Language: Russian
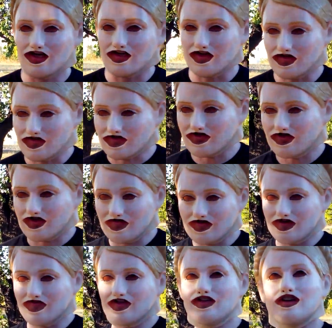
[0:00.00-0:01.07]
Э, ты же,
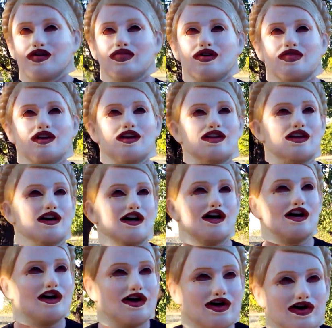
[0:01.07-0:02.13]
наверное, видел объявление
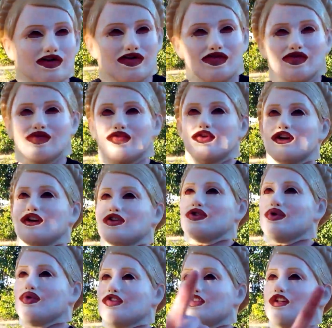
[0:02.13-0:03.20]

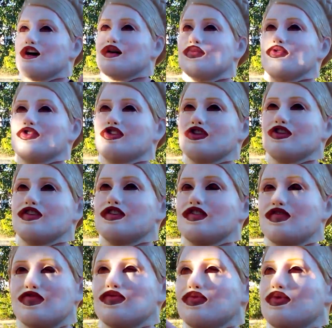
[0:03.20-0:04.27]
«Выйду замуж»,
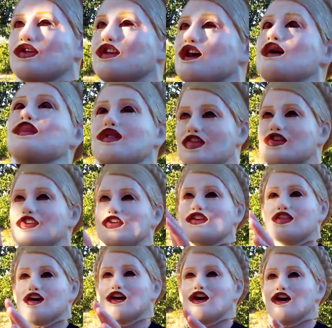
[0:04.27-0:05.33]
э, я, точнее,
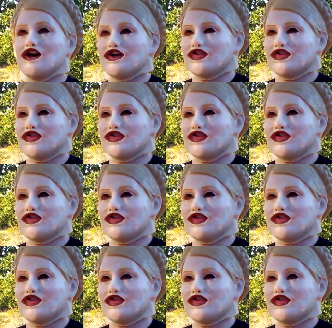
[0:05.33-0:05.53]
не так,